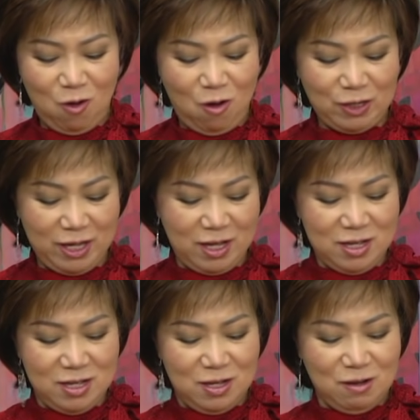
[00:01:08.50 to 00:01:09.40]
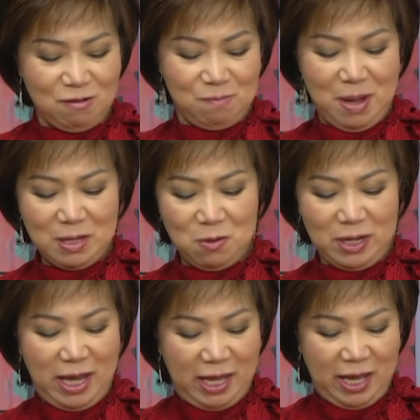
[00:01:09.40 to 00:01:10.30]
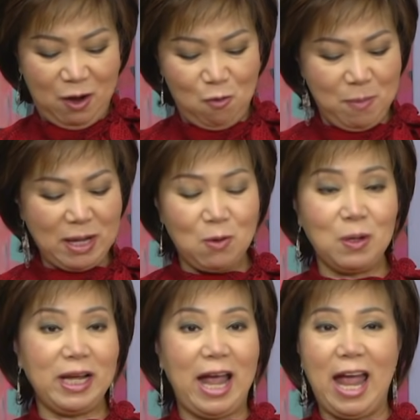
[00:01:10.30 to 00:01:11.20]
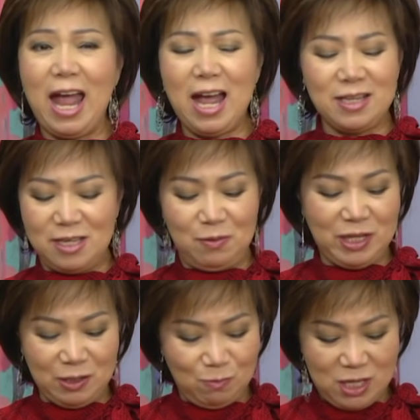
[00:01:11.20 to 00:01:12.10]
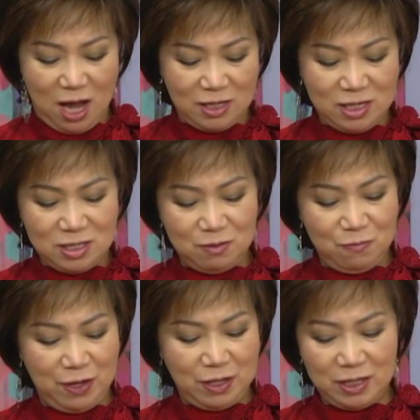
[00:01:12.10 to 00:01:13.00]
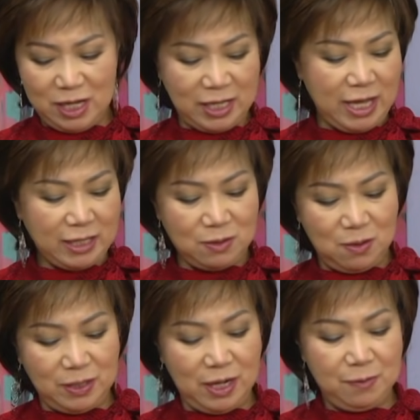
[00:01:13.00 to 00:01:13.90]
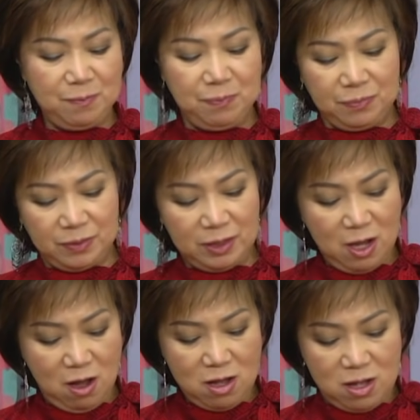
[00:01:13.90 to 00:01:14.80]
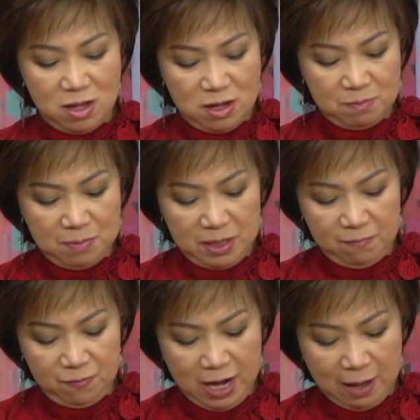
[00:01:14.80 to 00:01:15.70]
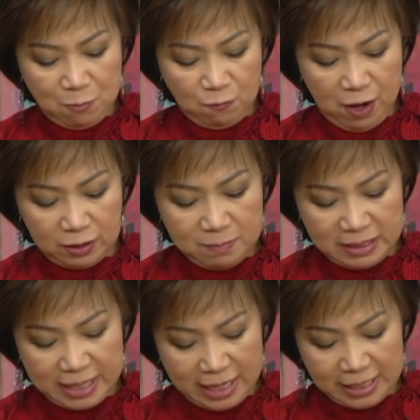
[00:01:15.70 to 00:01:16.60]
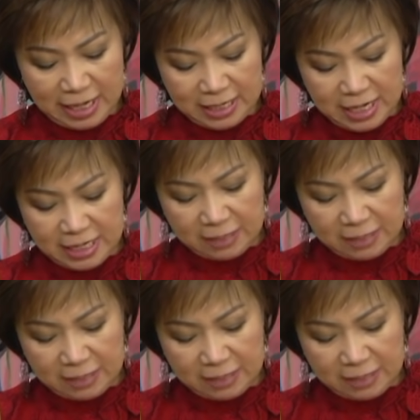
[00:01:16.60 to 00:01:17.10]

con à, mắt con heo mắt con cá gì cũng thì cũng sợ hết thưa quý vị cái này cắt rồi nè đó mình với lại một phần nữa mình cắt cái này đi